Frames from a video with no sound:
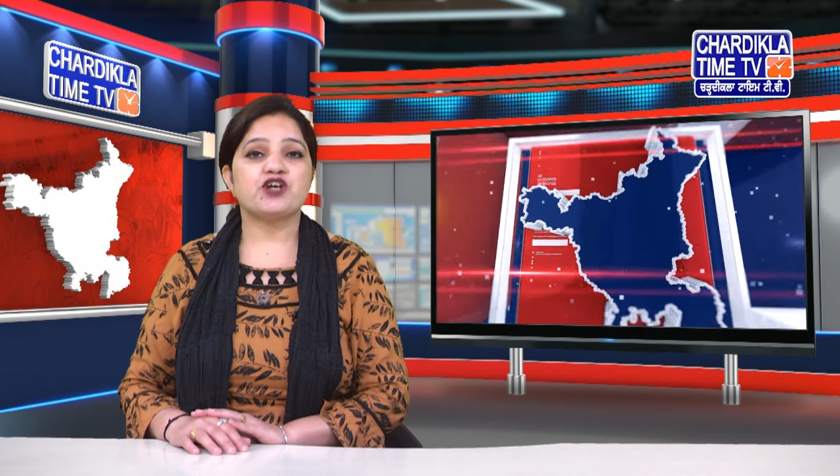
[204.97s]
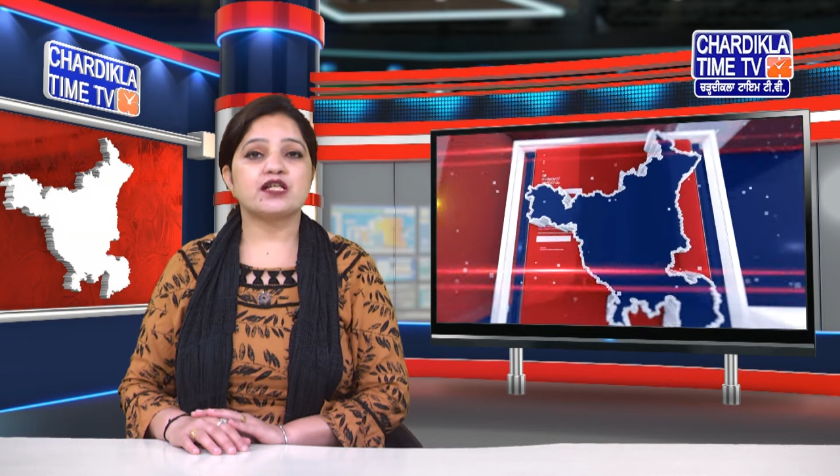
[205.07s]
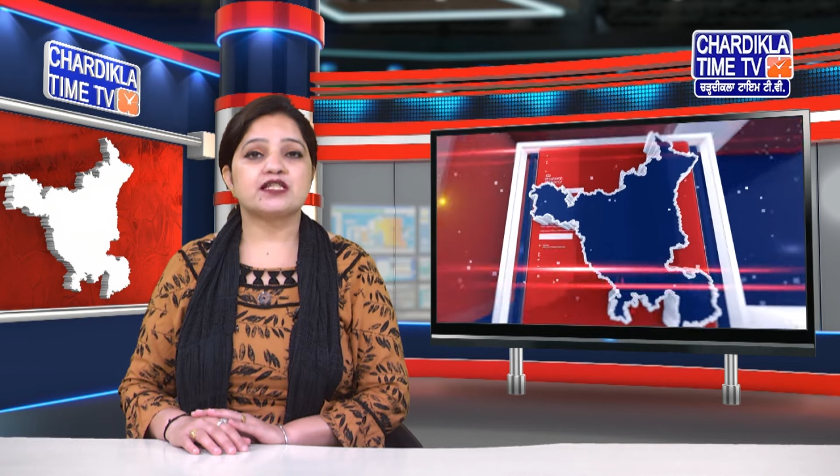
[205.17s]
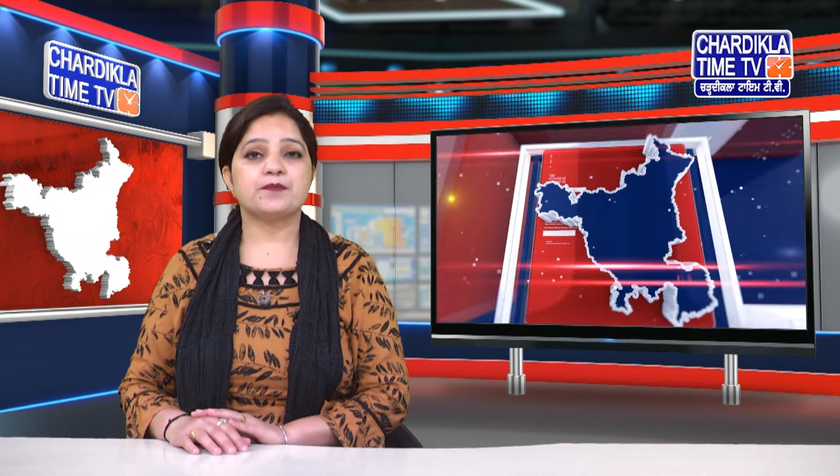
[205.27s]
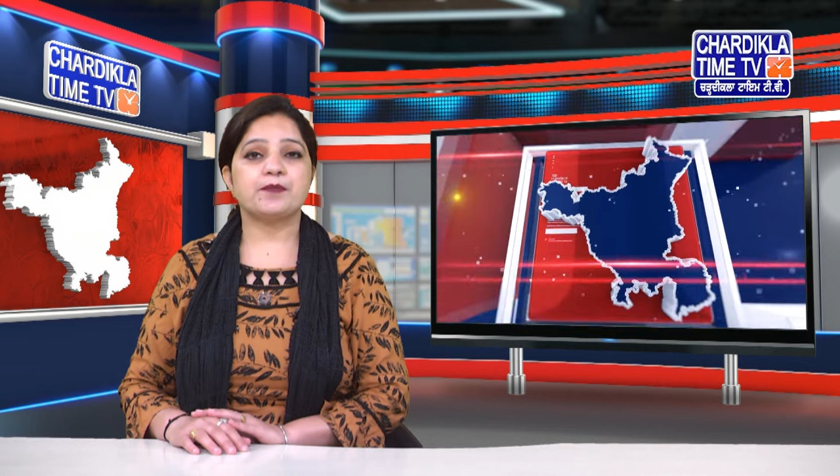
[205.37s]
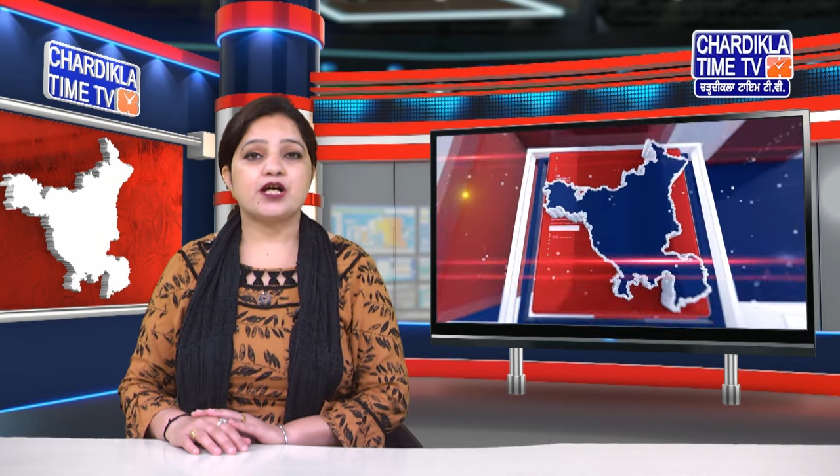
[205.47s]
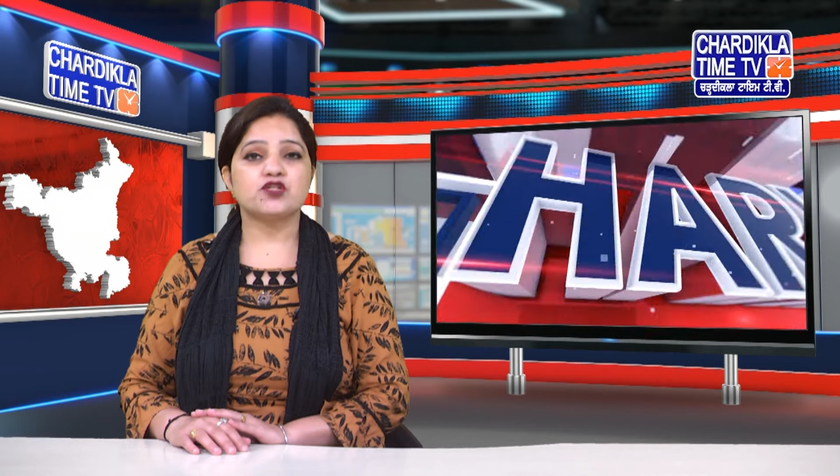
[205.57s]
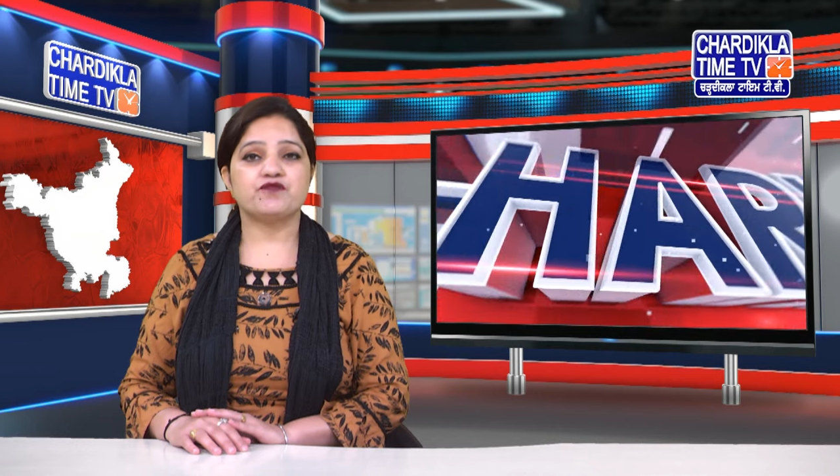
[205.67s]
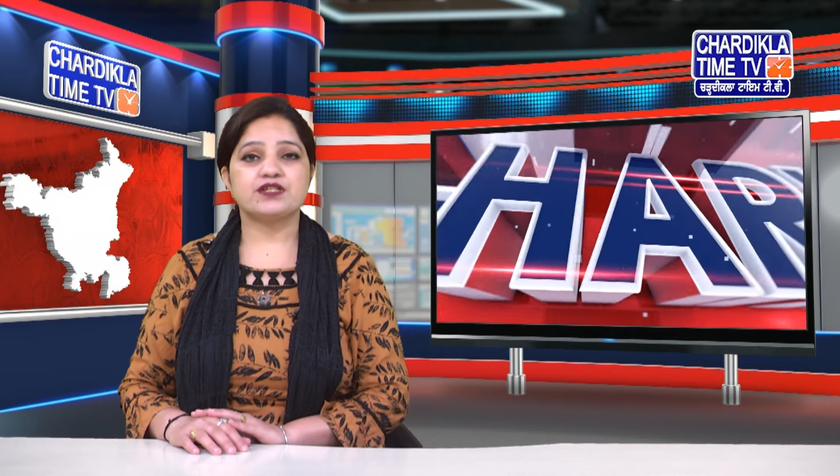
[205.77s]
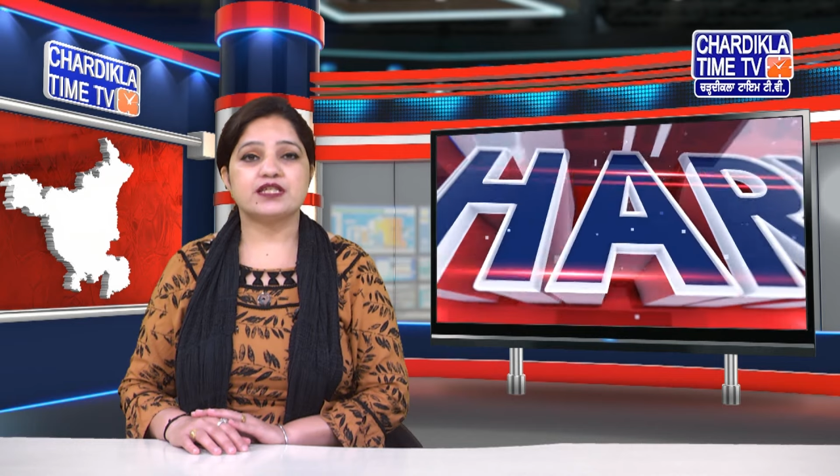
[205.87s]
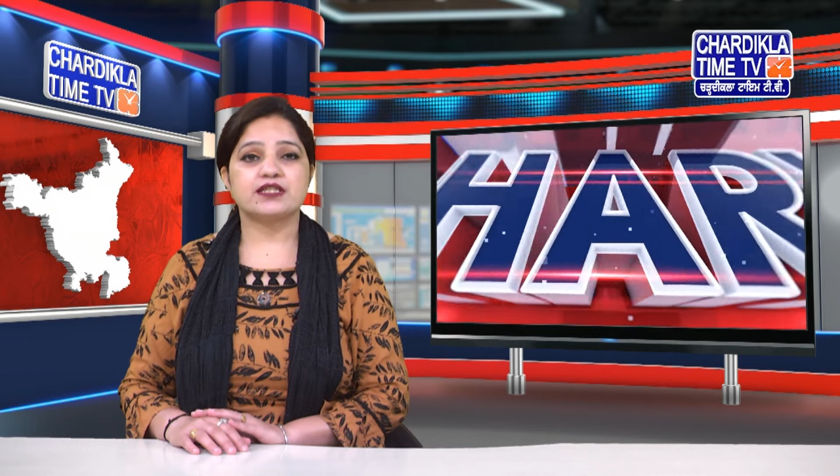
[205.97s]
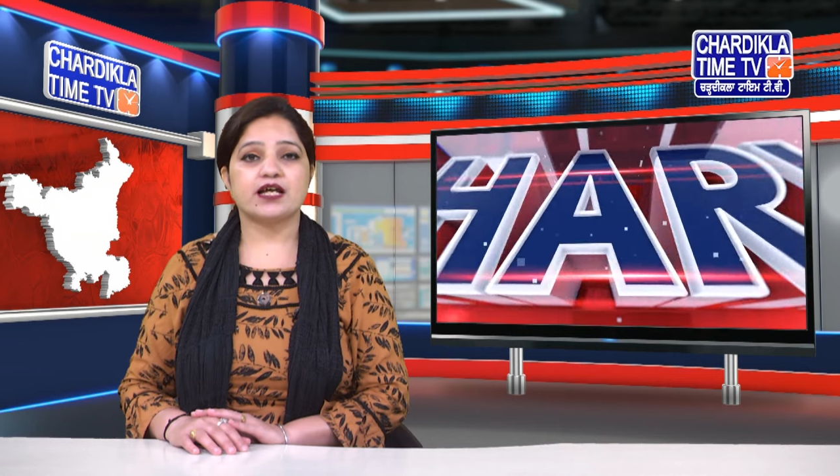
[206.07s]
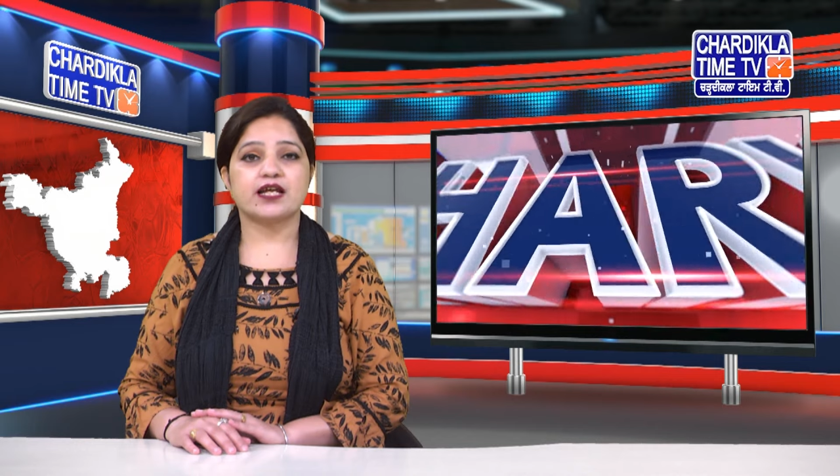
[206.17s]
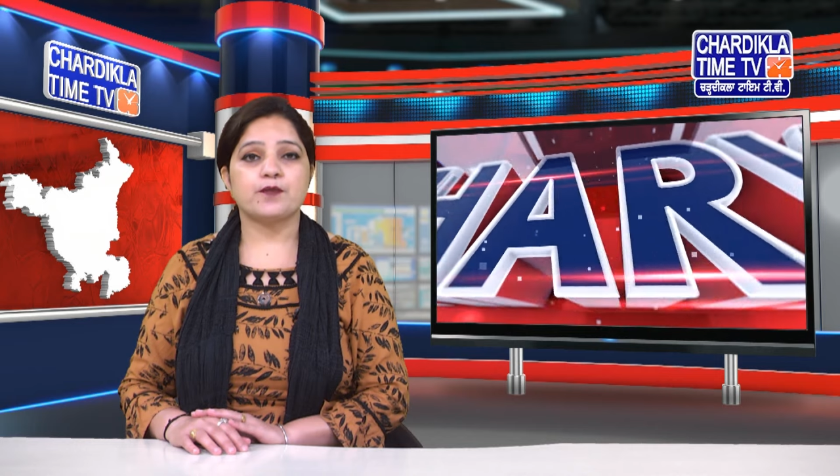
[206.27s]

चार से पांच फीसदी तक